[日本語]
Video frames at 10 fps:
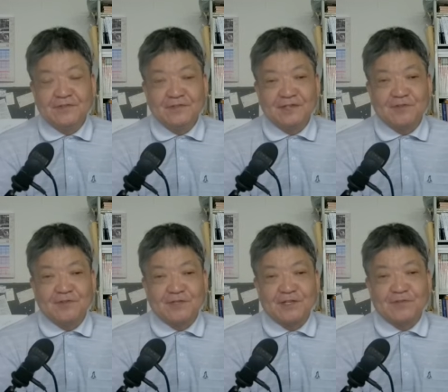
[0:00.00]
一
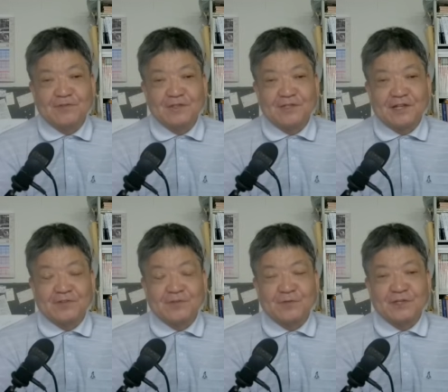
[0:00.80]
つの銀行に
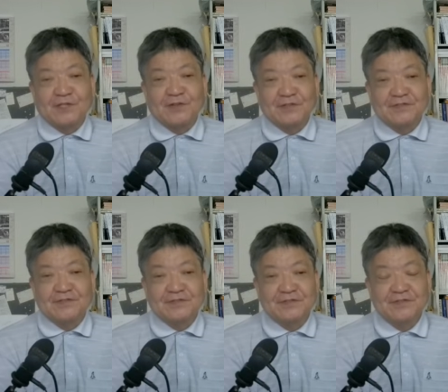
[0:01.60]
何兆円も渡したわけです